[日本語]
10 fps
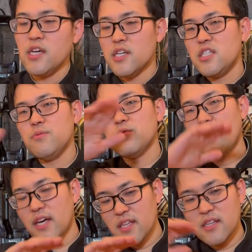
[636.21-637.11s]
一部の
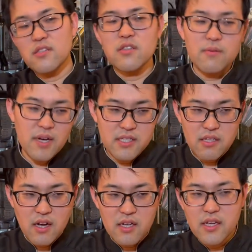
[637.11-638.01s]
相手につきまし
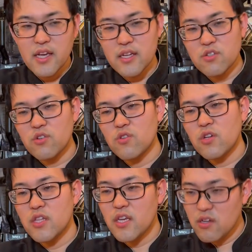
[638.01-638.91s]
ては、えー、即納
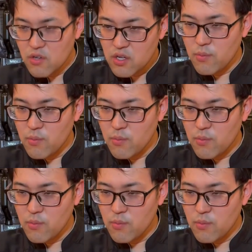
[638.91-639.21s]
にできるように、